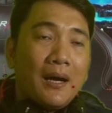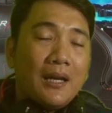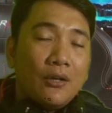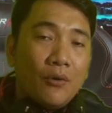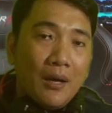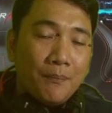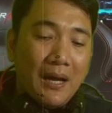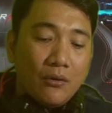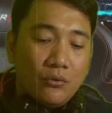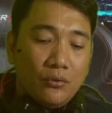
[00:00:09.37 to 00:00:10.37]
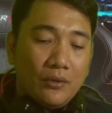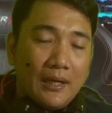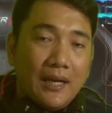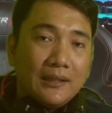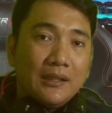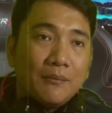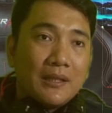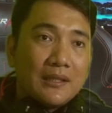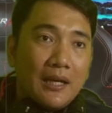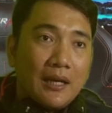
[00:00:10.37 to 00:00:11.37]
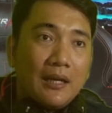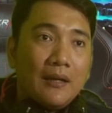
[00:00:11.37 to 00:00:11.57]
pangalawang Pangulo ng ating bansa,